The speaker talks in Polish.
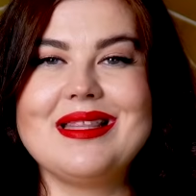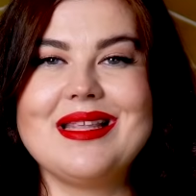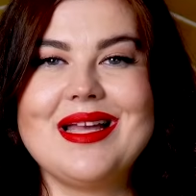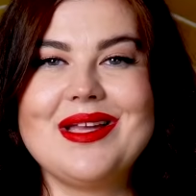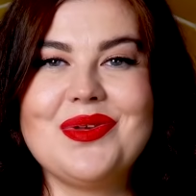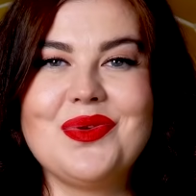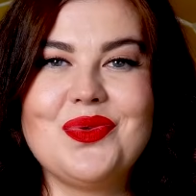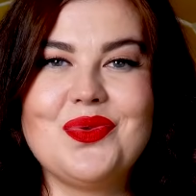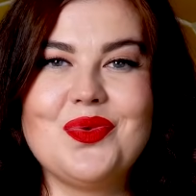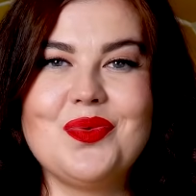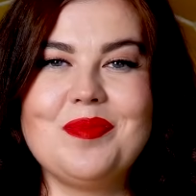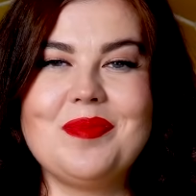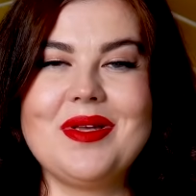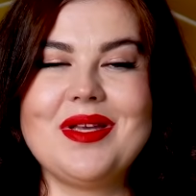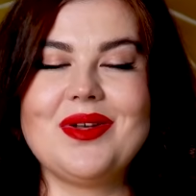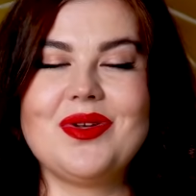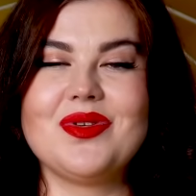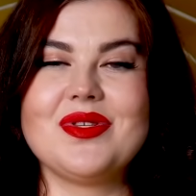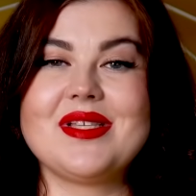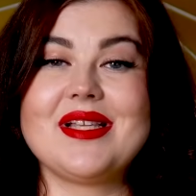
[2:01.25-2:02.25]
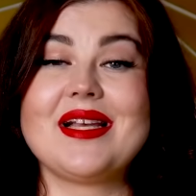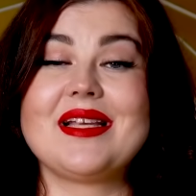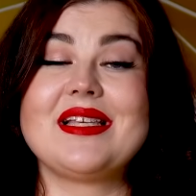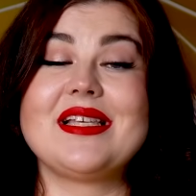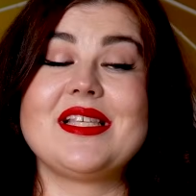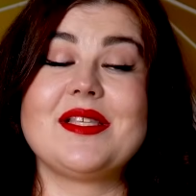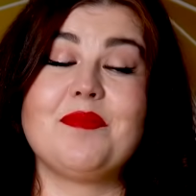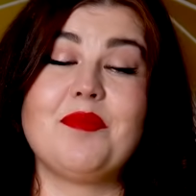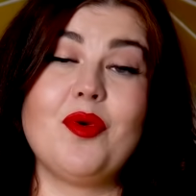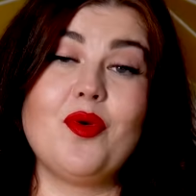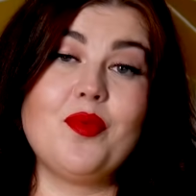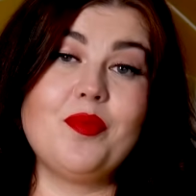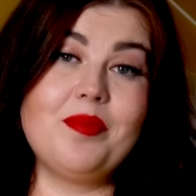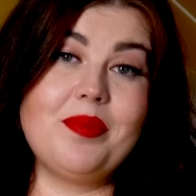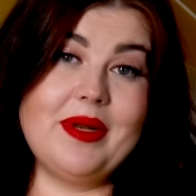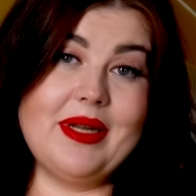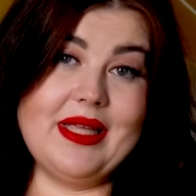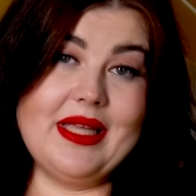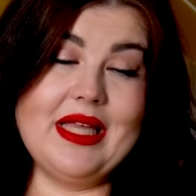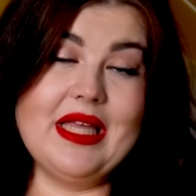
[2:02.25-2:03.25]
na YouTubie Kozaki z Bon
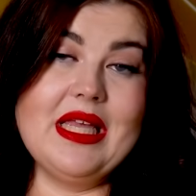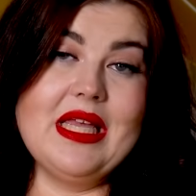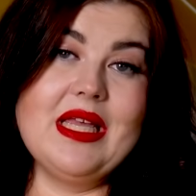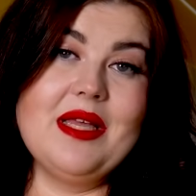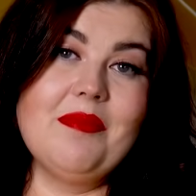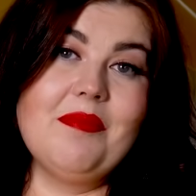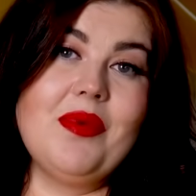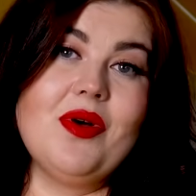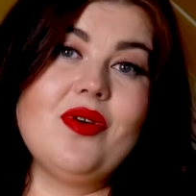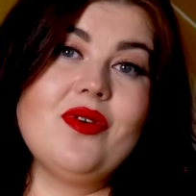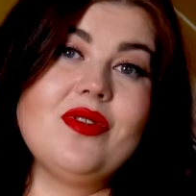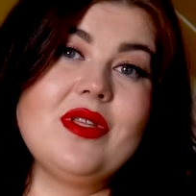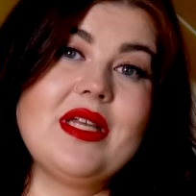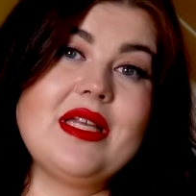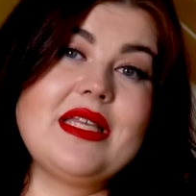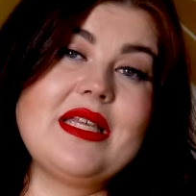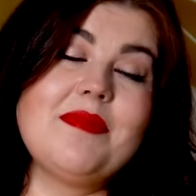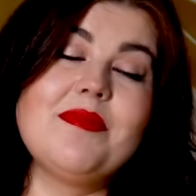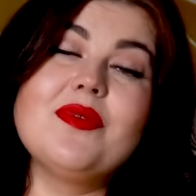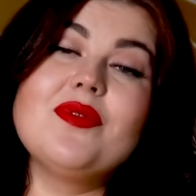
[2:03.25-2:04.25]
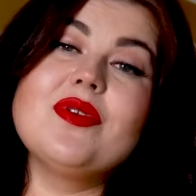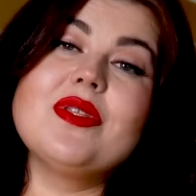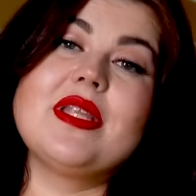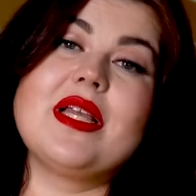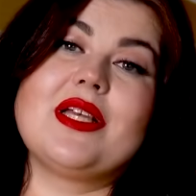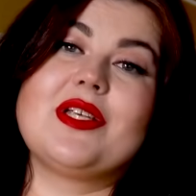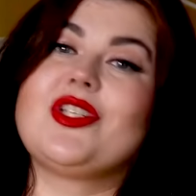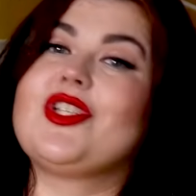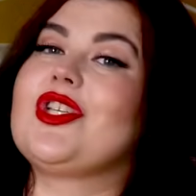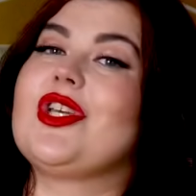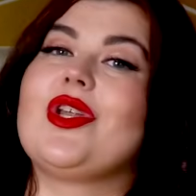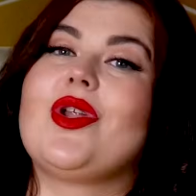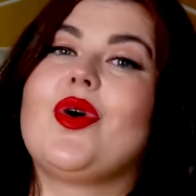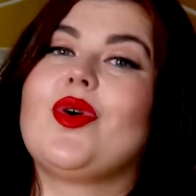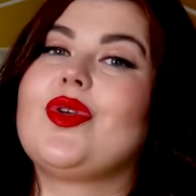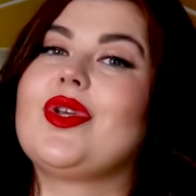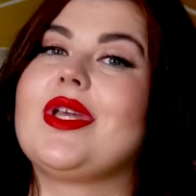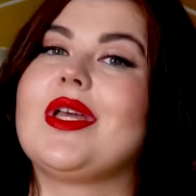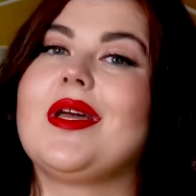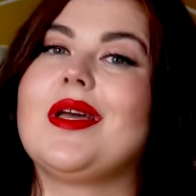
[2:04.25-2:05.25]
Prix, bo one nie były na
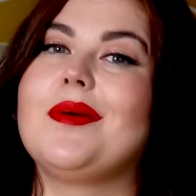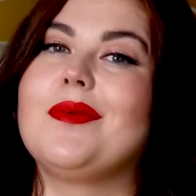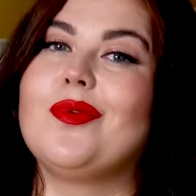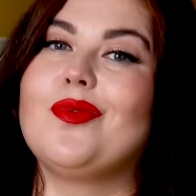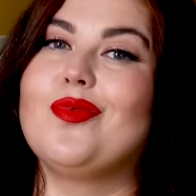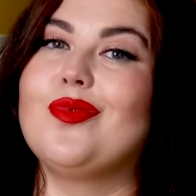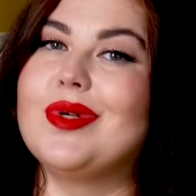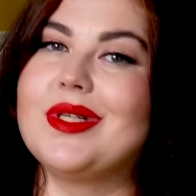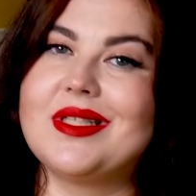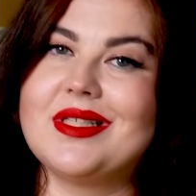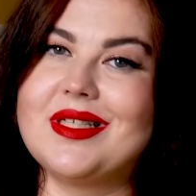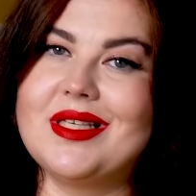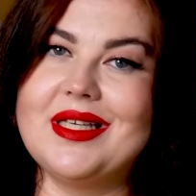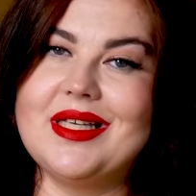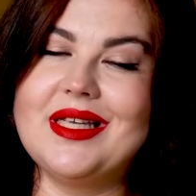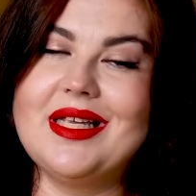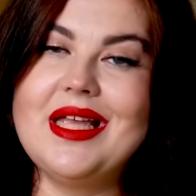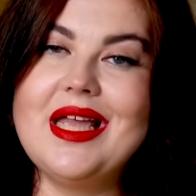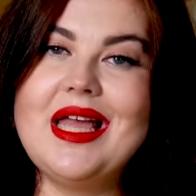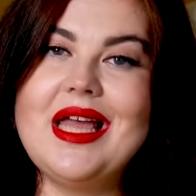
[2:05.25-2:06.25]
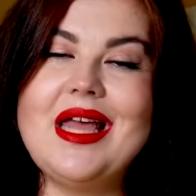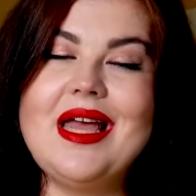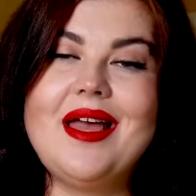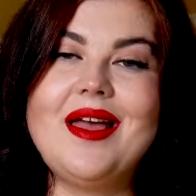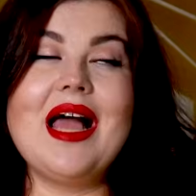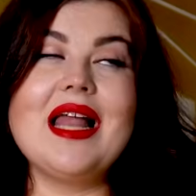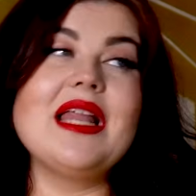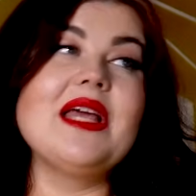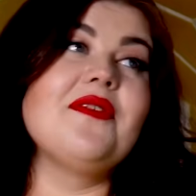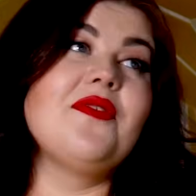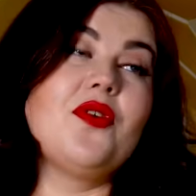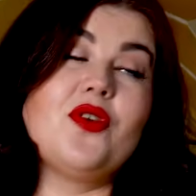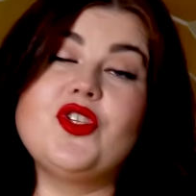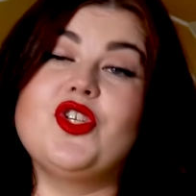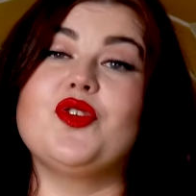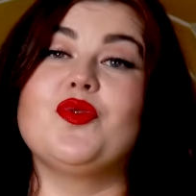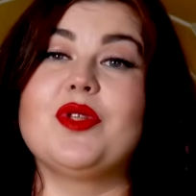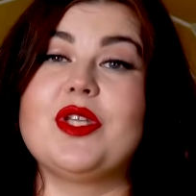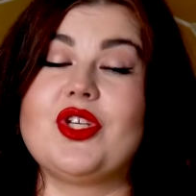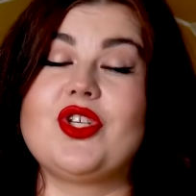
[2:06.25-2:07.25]
szerokie łydki, ale
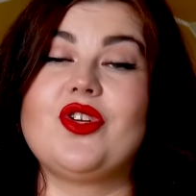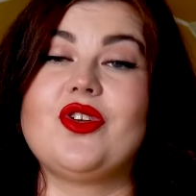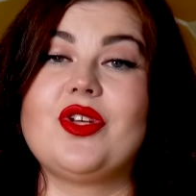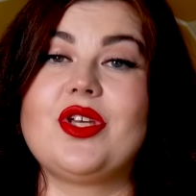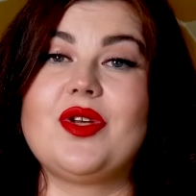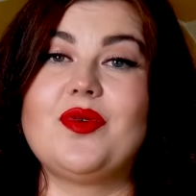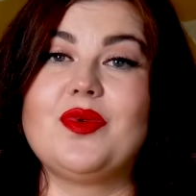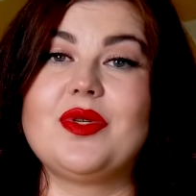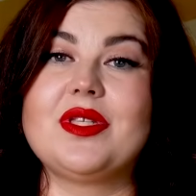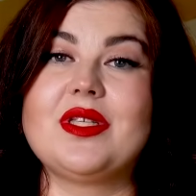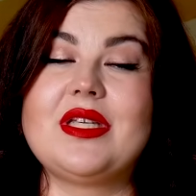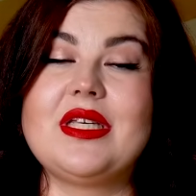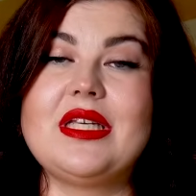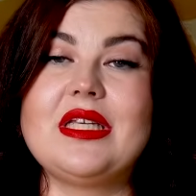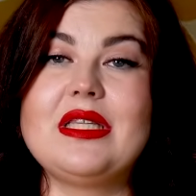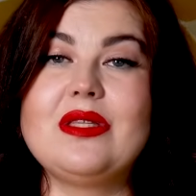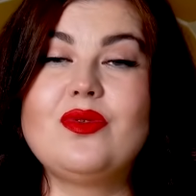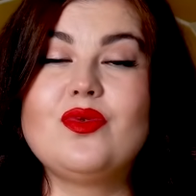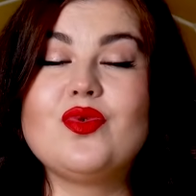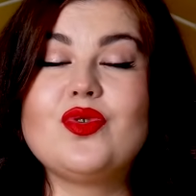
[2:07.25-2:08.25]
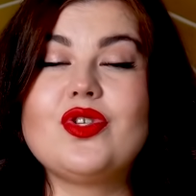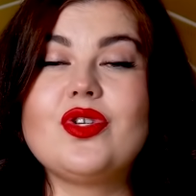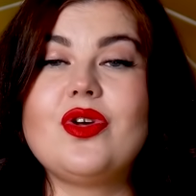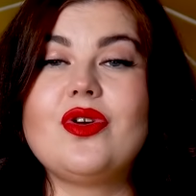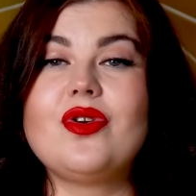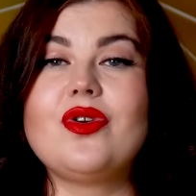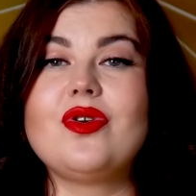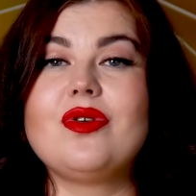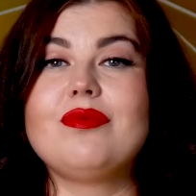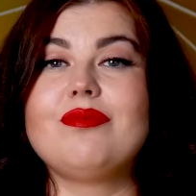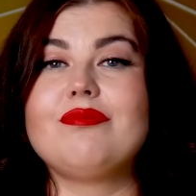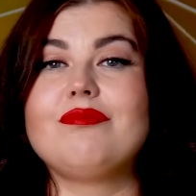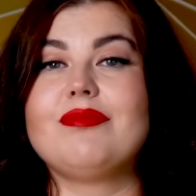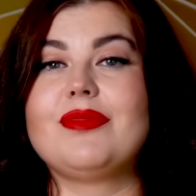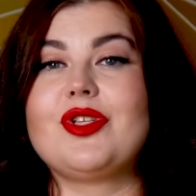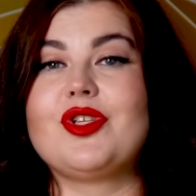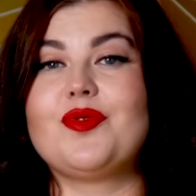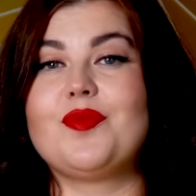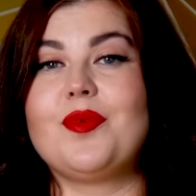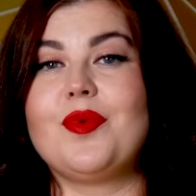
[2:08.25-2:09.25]
wchodziły na szerokie łydki. Dużo
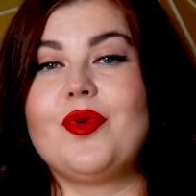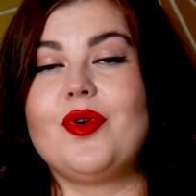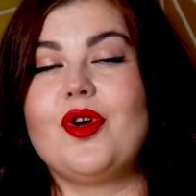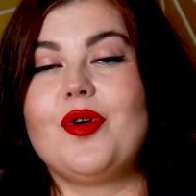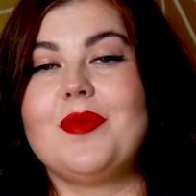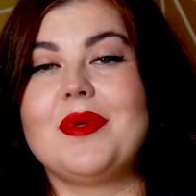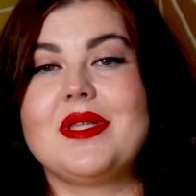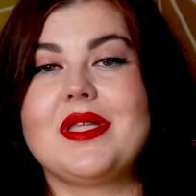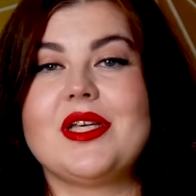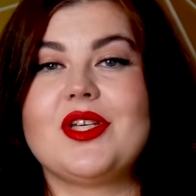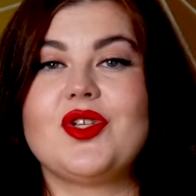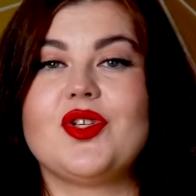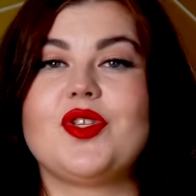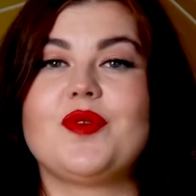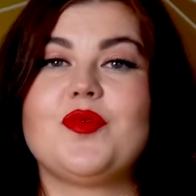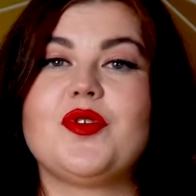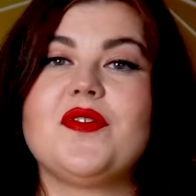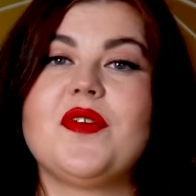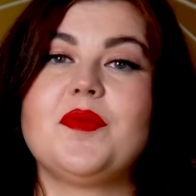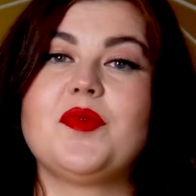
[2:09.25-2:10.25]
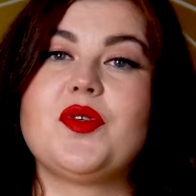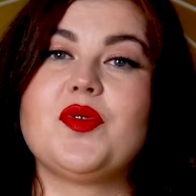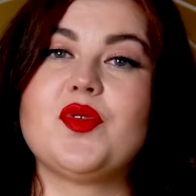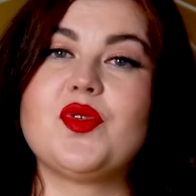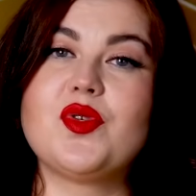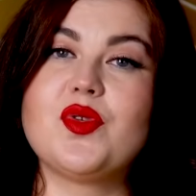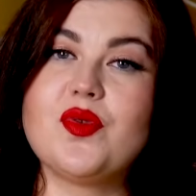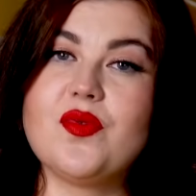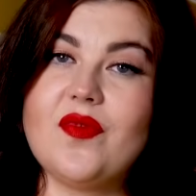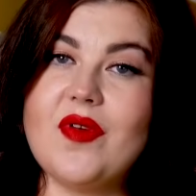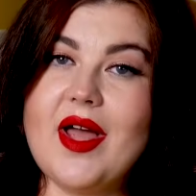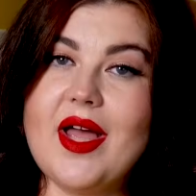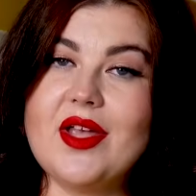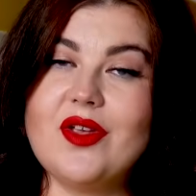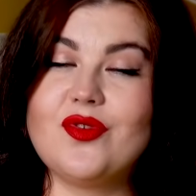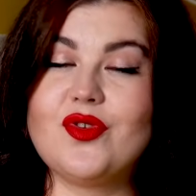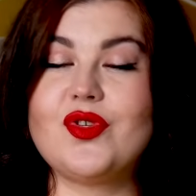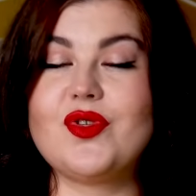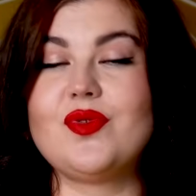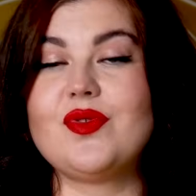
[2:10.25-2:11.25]
mm, też było komentarzy o tym, że Wam się
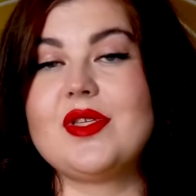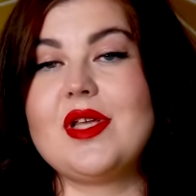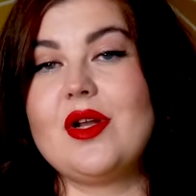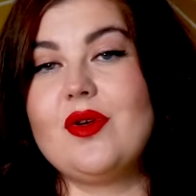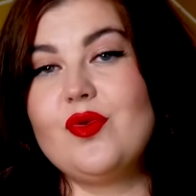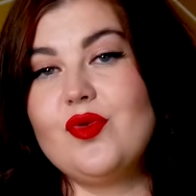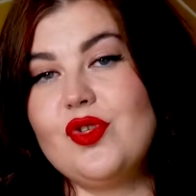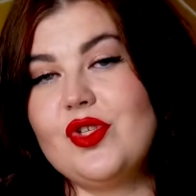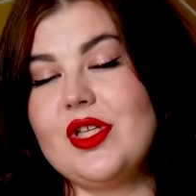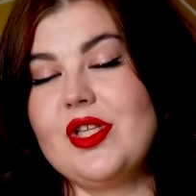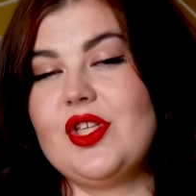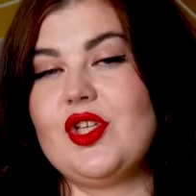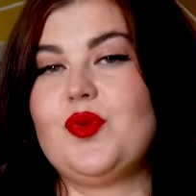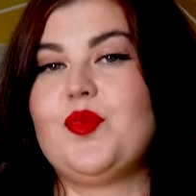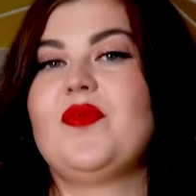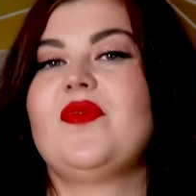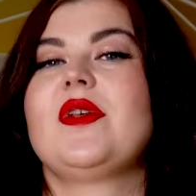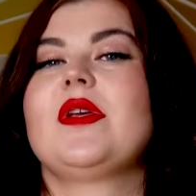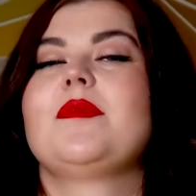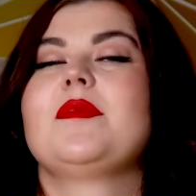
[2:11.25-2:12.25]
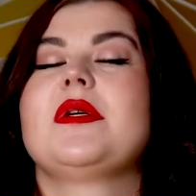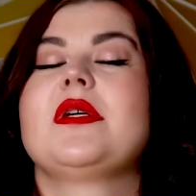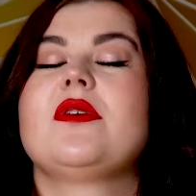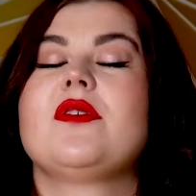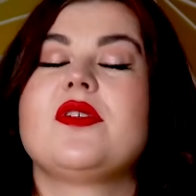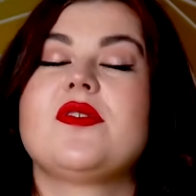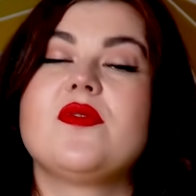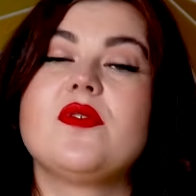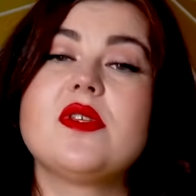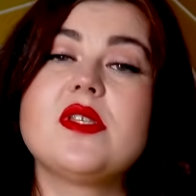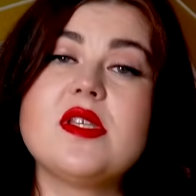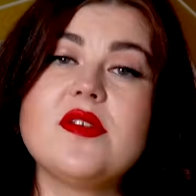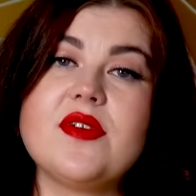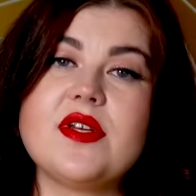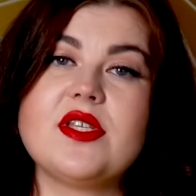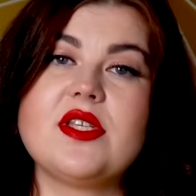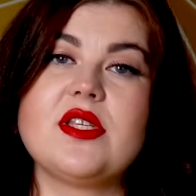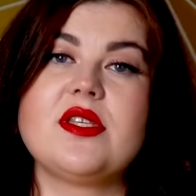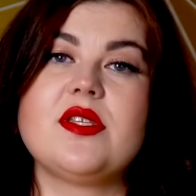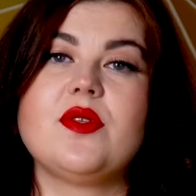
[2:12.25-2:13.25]
zsuwają, że są za luźne, też mówiłam jak
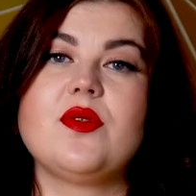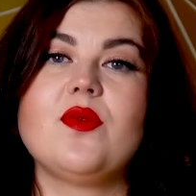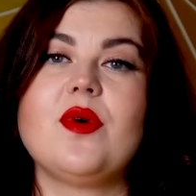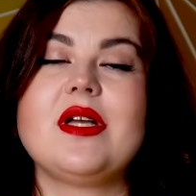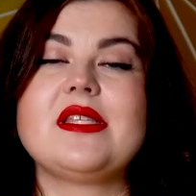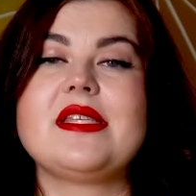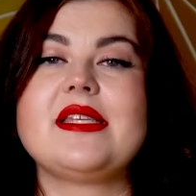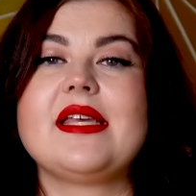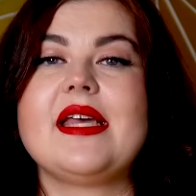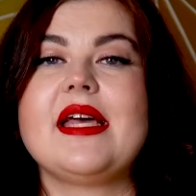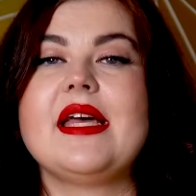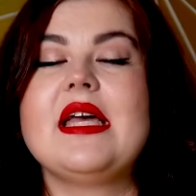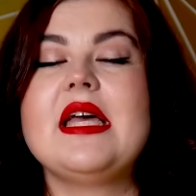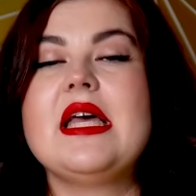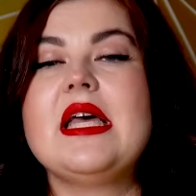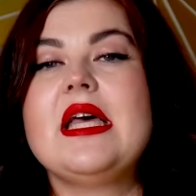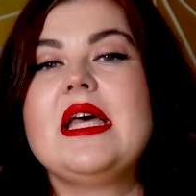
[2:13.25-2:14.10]
rozwiązywać te sytuacje.